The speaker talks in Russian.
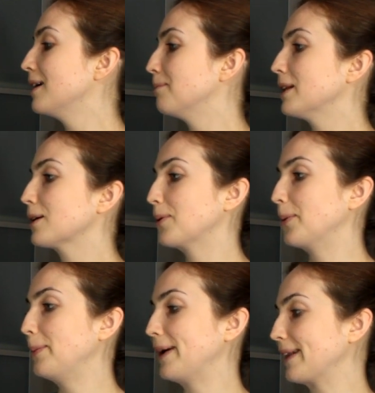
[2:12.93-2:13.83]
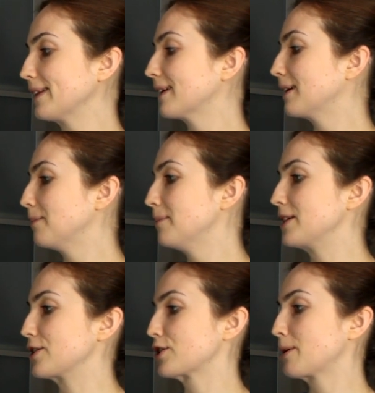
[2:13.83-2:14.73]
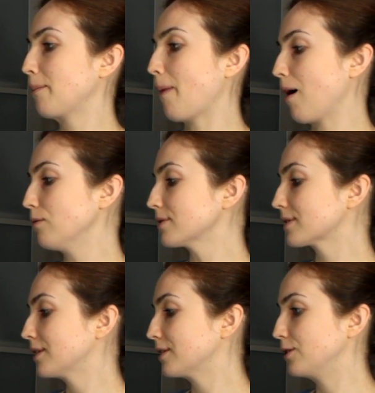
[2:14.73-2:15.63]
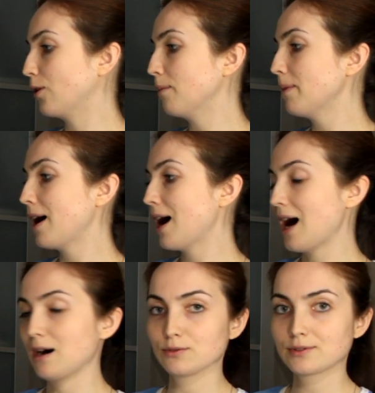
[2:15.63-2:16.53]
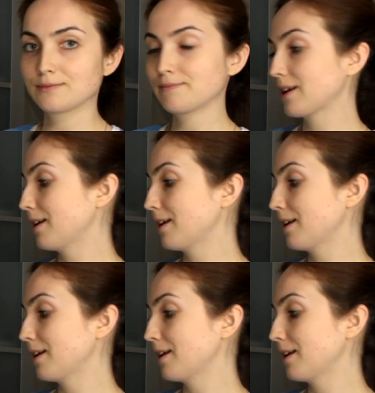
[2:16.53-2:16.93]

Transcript: молоко – milk, мышь – mouse, дом – house.